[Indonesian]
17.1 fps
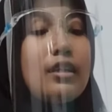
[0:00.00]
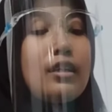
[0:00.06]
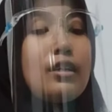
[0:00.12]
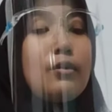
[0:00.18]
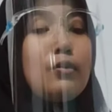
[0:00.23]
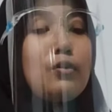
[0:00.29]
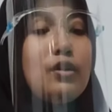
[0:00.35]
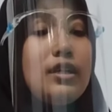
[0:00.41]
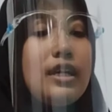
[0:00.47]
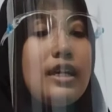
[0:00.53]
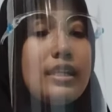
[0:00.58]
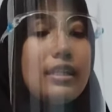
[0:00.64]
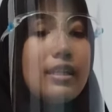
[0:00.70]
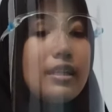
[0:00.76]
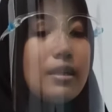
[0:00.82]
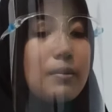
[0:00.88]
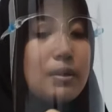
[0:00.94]
Kemudian
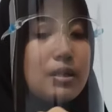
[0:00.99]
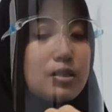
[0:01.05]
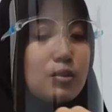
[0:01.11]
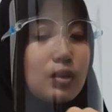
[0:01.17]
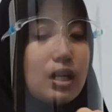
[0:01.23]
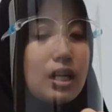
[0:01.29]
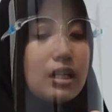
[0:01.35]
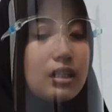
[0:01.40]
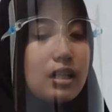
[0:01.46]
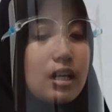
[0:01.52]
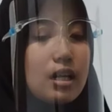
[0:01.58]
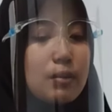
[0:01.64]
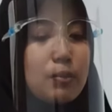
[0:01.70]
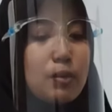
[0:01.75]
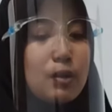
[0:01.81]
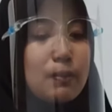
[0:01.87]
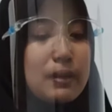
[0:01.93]
kita masukkan
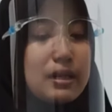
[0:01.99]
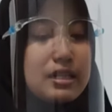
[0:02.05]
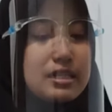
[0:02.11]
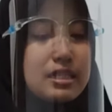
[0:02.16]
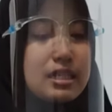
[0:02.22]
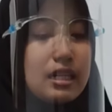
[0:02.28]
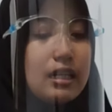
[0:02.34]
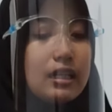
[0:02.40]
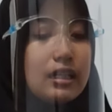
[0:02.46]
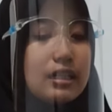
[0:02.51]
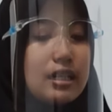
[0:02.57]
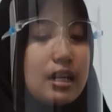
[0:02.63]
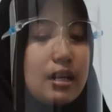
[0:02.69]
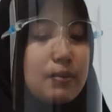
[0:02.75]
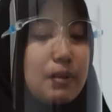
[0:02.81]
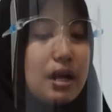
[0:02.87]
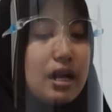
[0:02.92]
karbon pensil ke
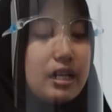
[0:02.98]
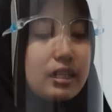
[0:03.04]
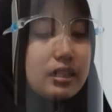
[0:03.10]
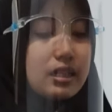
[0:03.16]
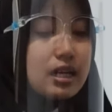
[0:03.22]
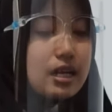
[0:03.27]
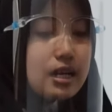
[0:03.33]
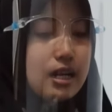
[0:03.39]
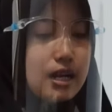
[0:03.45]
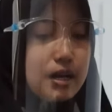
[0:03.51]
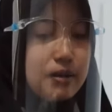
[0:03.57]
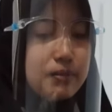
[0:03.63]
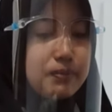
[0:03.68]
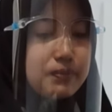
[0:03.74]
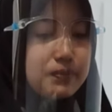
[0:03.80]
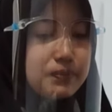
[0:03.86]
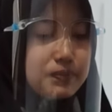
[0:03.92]
dalam air
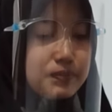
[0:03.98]
garam.